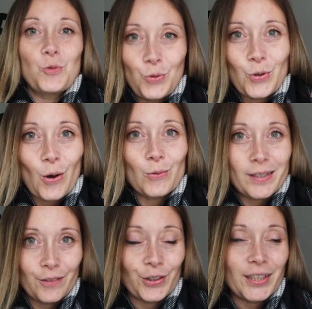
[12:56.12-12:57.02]
du grand
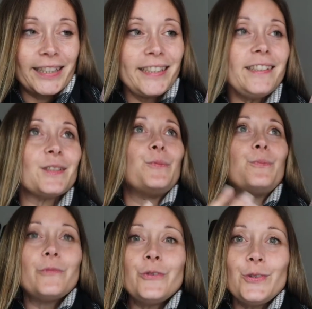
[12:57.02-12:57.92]
Stephen King,
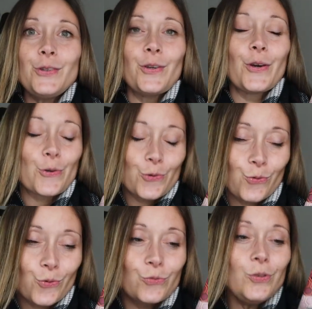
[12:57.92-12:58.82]
mon auteur
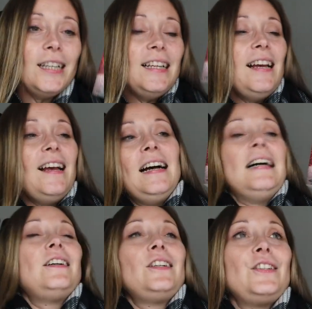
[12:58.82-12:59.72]
chouchou.
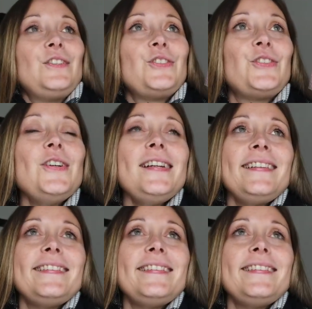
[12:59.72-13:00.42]
Euh, je l'ai